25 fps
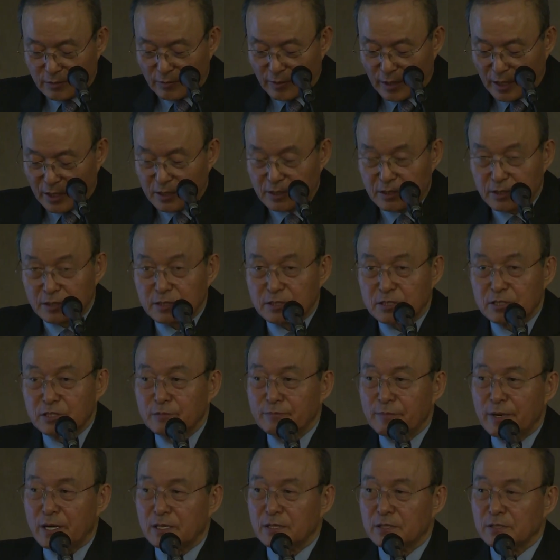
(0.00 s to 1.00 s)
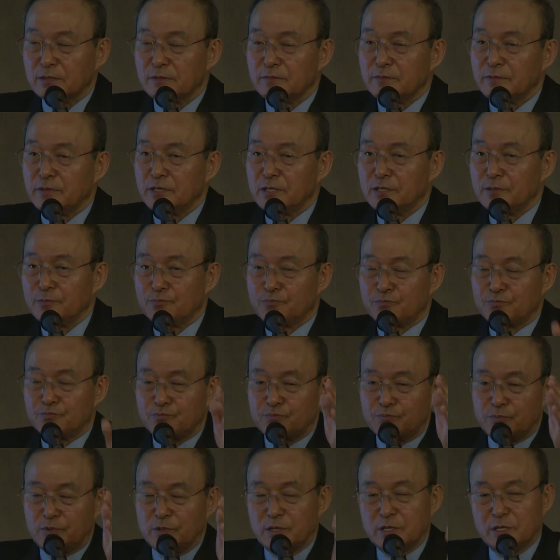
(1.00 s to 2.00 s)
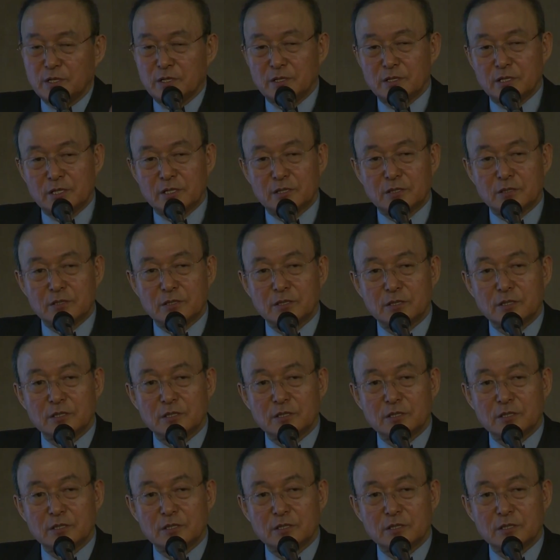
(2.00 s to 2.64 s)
하여튼 그 말은 이, 이